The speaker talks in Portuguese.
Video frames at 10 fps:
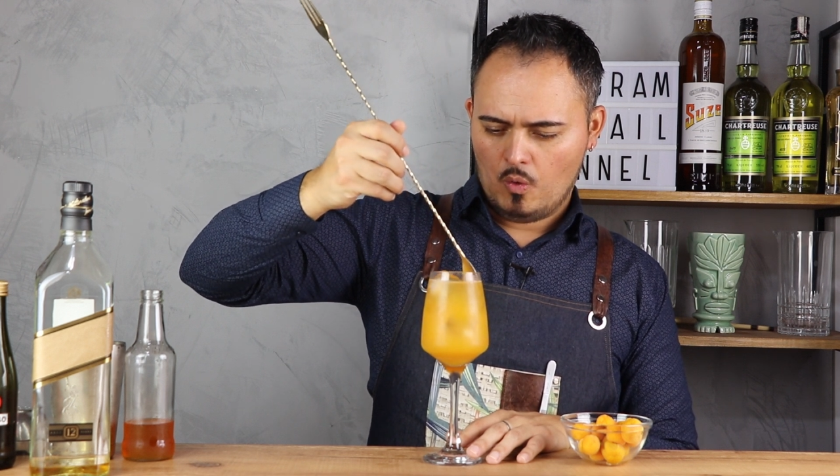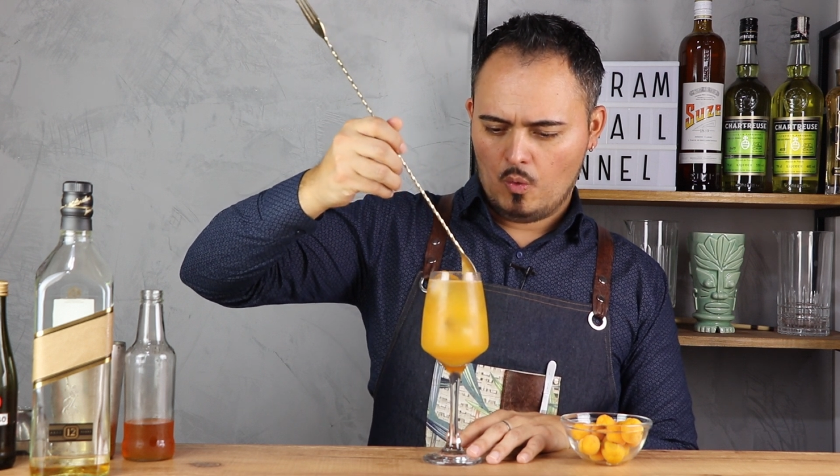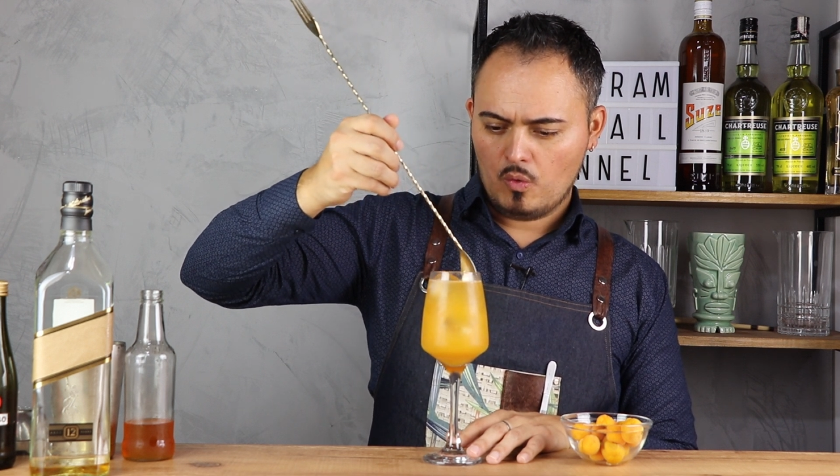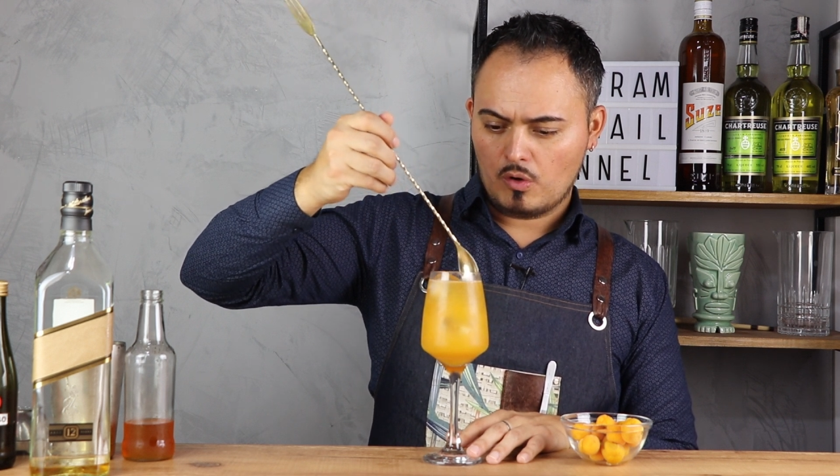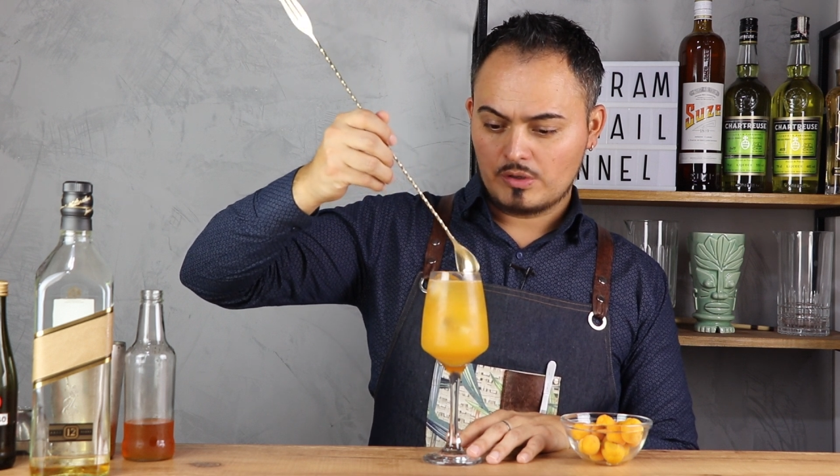
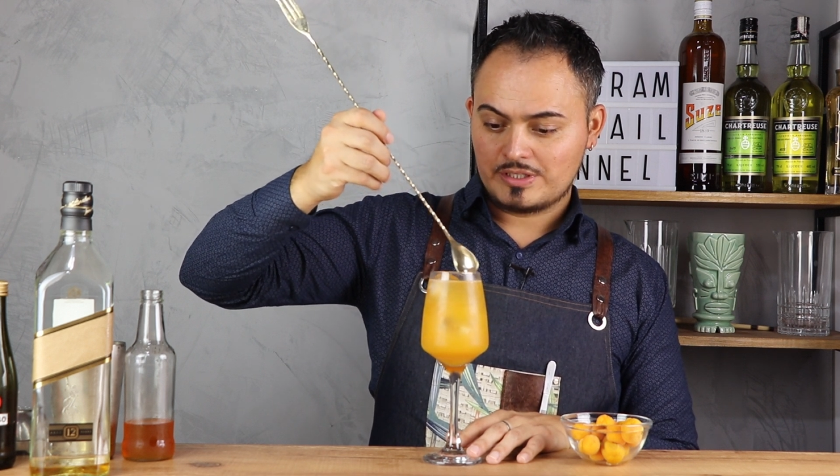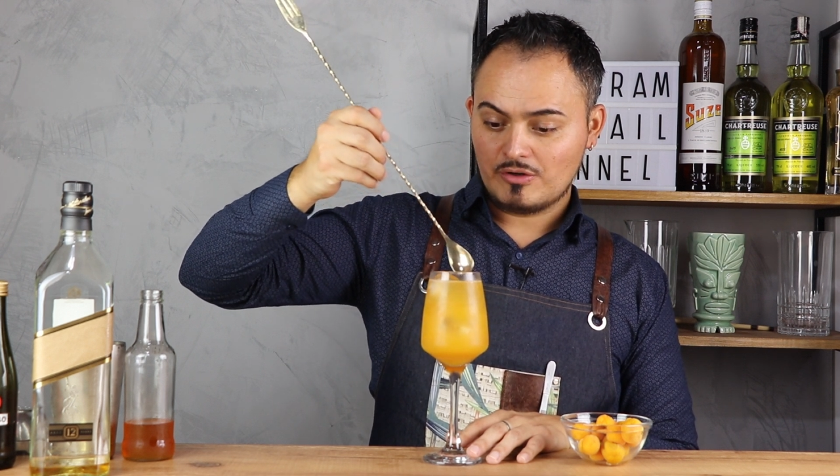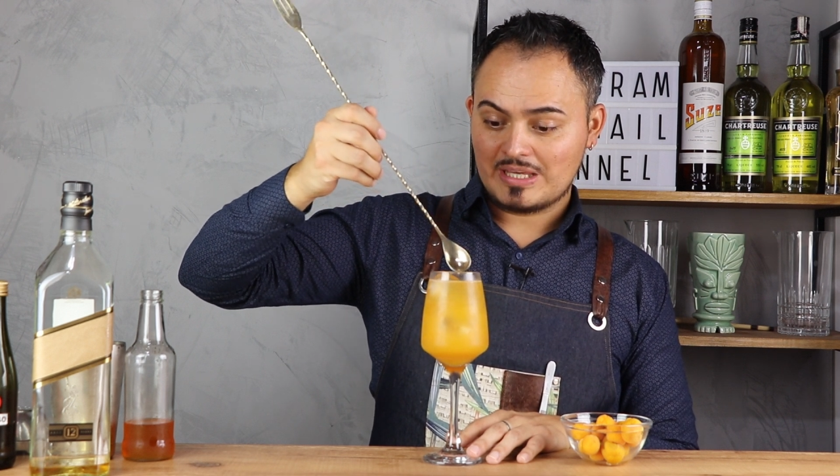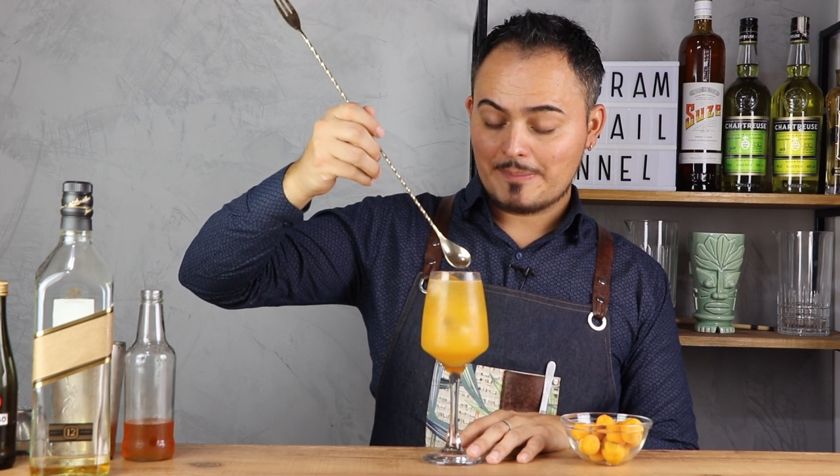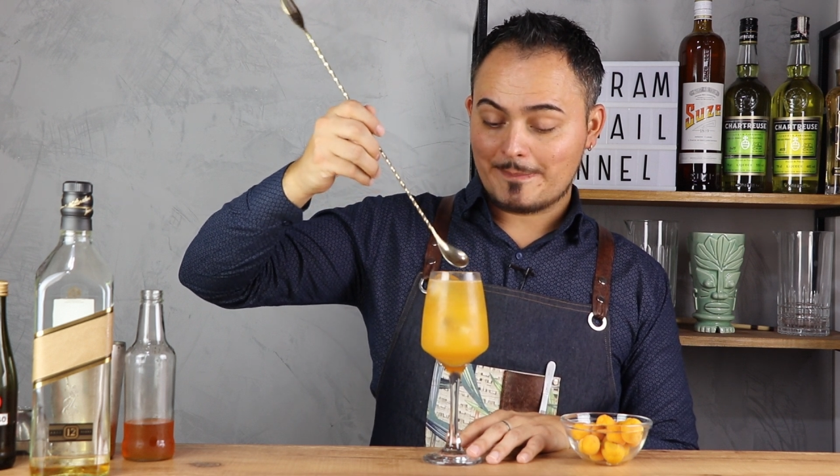um coquetel
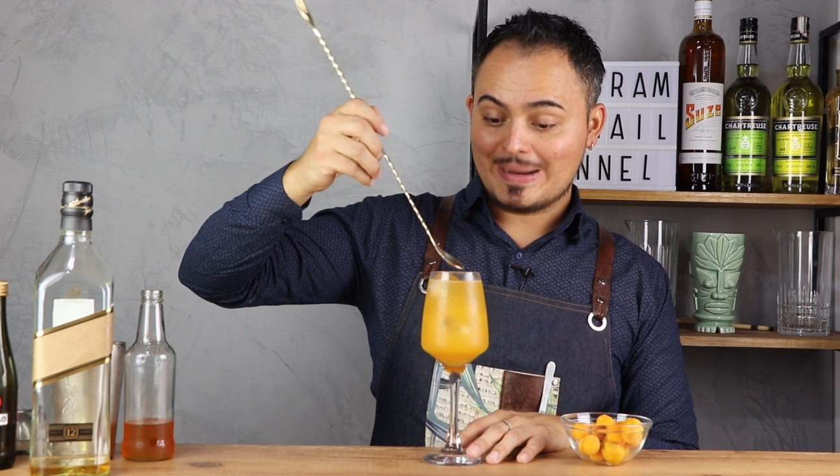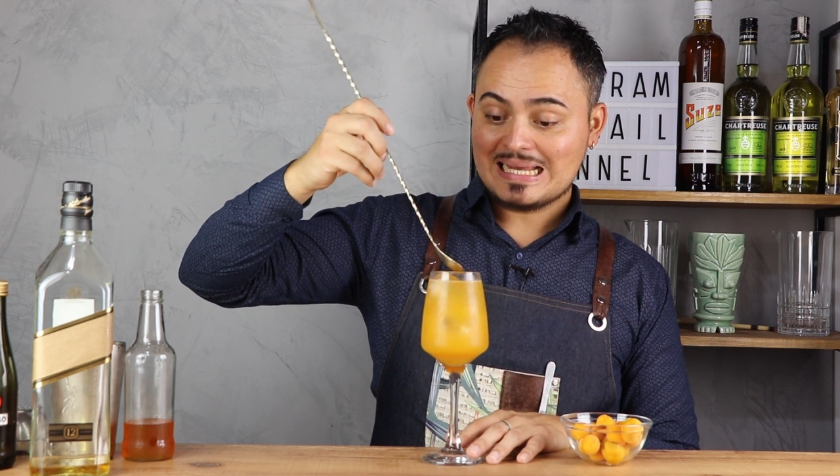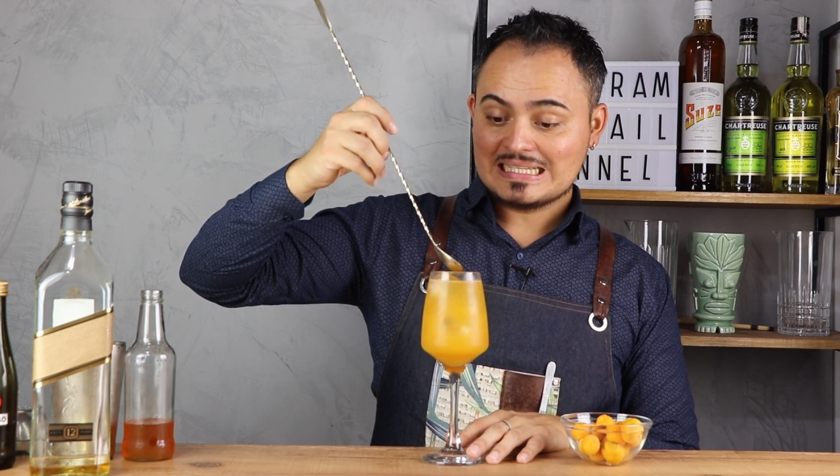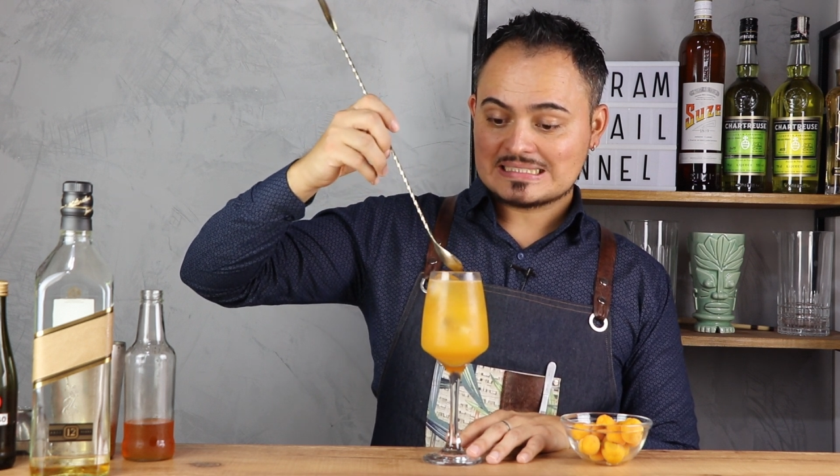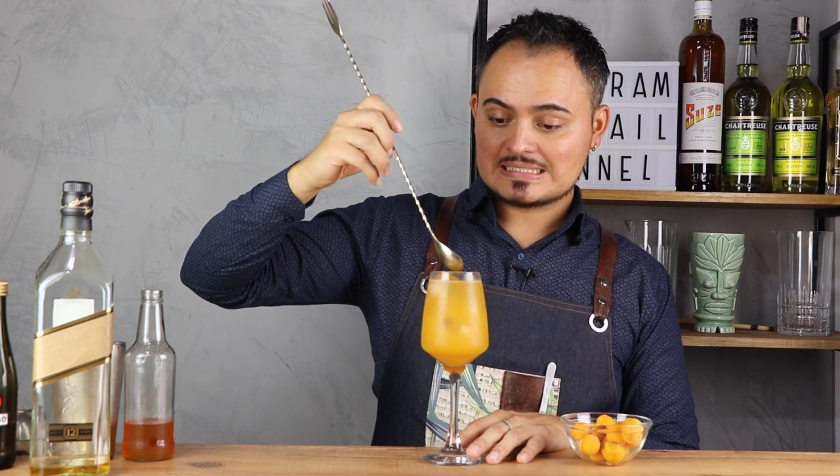que
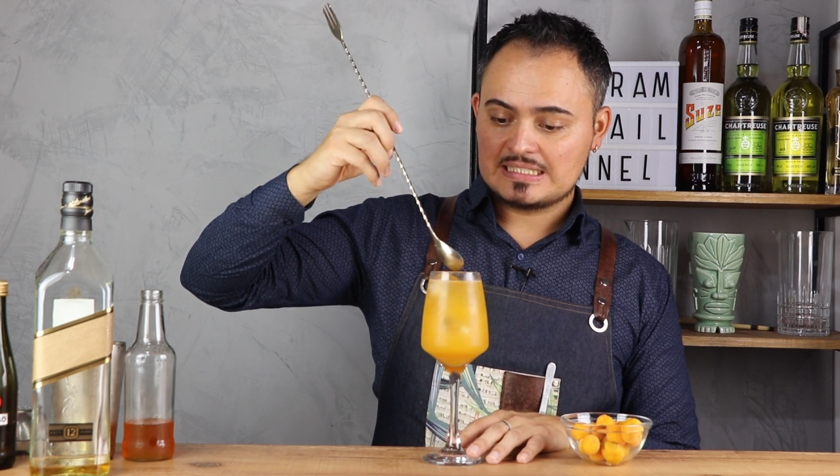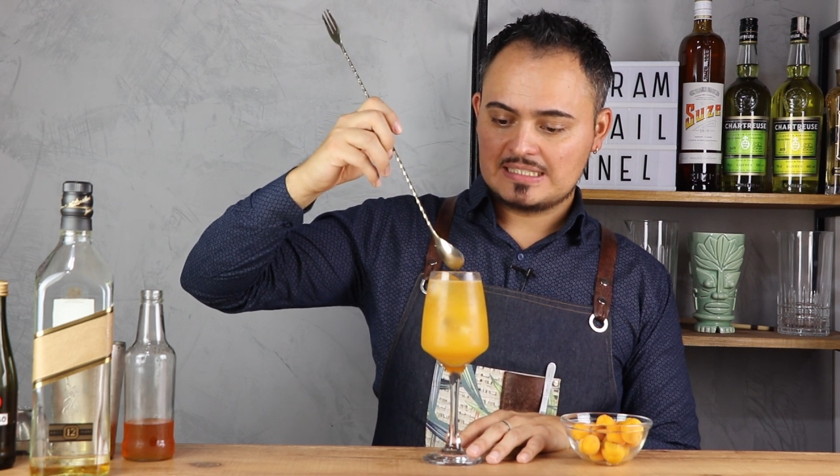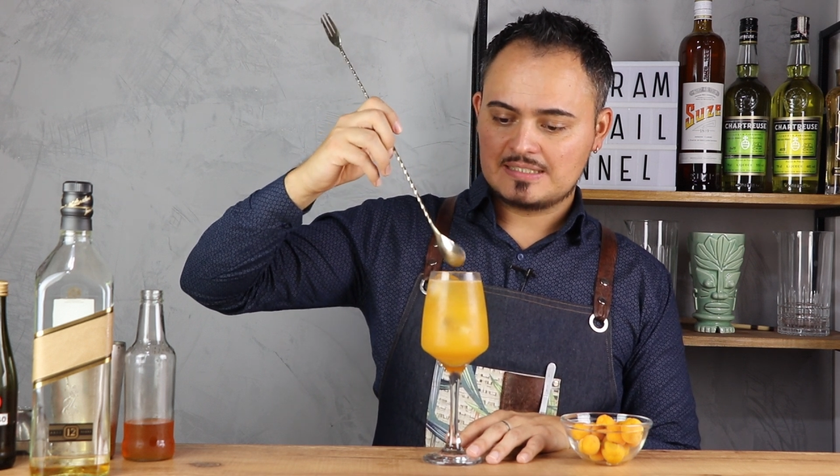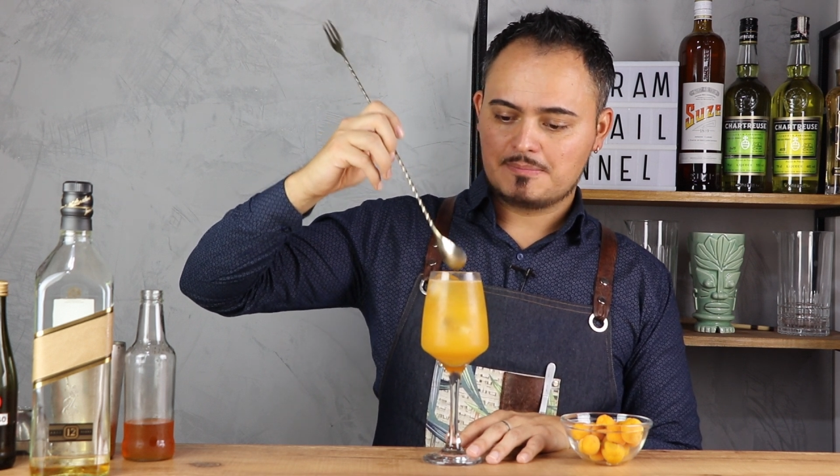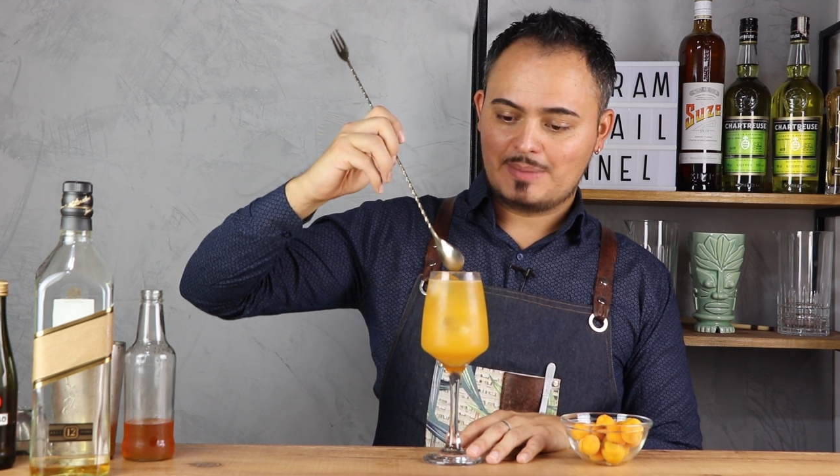parece